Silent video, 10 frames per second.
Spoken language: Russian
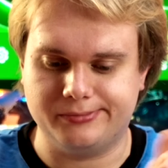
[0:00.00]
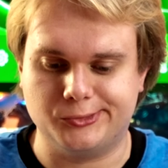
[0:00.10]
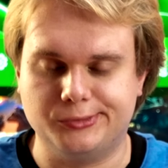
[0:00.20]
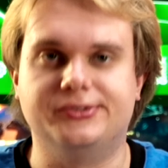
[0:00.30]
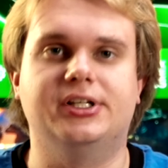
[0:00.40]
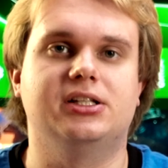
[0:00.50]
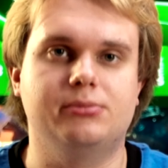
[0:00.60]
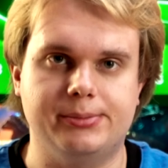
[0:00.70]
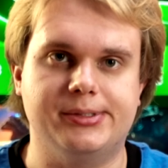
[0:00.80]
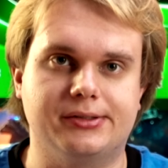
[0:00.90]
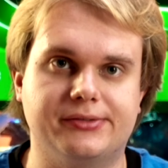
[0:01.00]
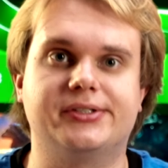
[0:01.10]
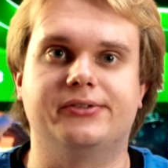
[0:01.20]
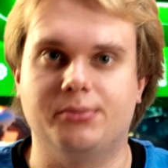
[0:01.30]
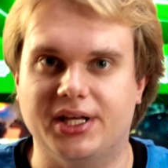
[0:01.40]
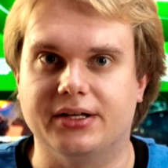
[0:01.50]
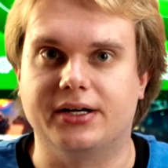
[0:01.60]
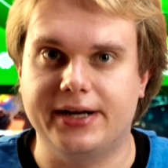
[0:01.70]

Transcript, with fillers: ну, в данный момент в современных